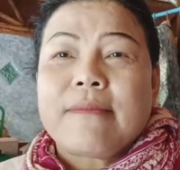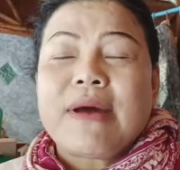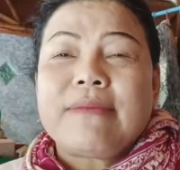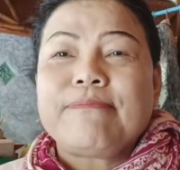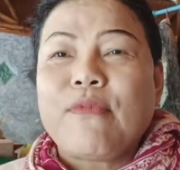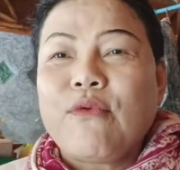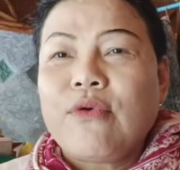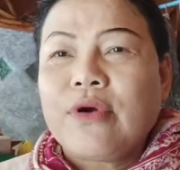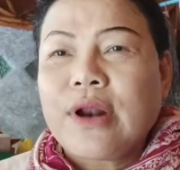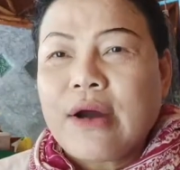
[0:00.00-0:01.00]
บ้านปู่
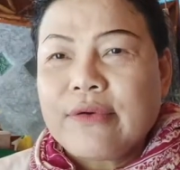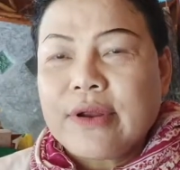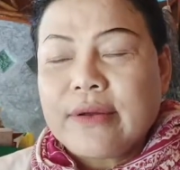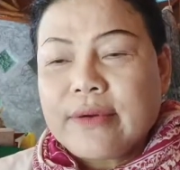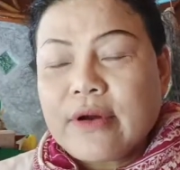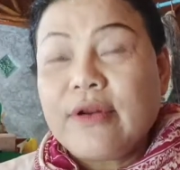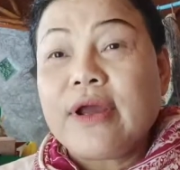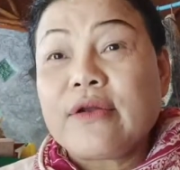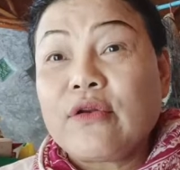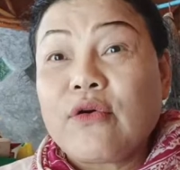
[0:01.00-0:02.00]
ของเราเนี่ยเขาเรีย
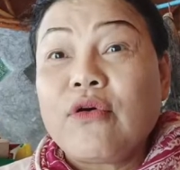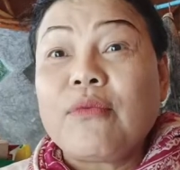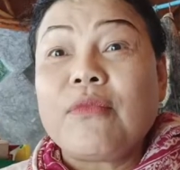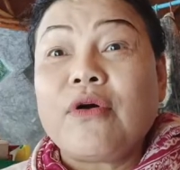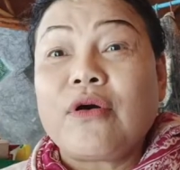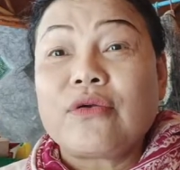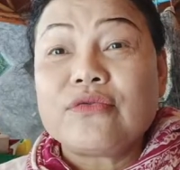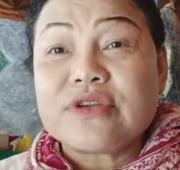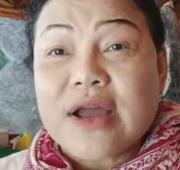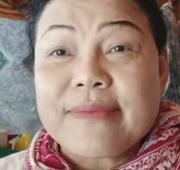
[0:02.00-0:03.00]
กคกมอง
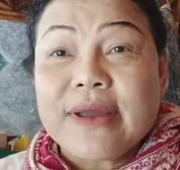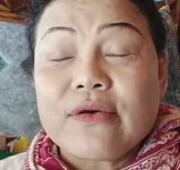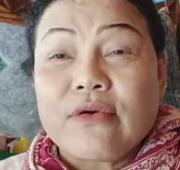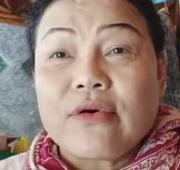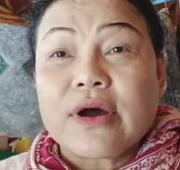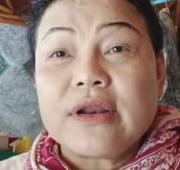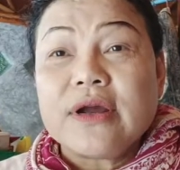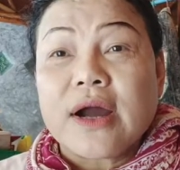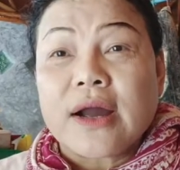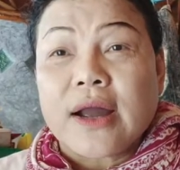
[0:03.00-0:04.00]
รู้จักไหมคกกระเดื
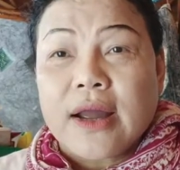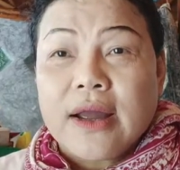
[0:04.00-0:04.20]
องอ่ะ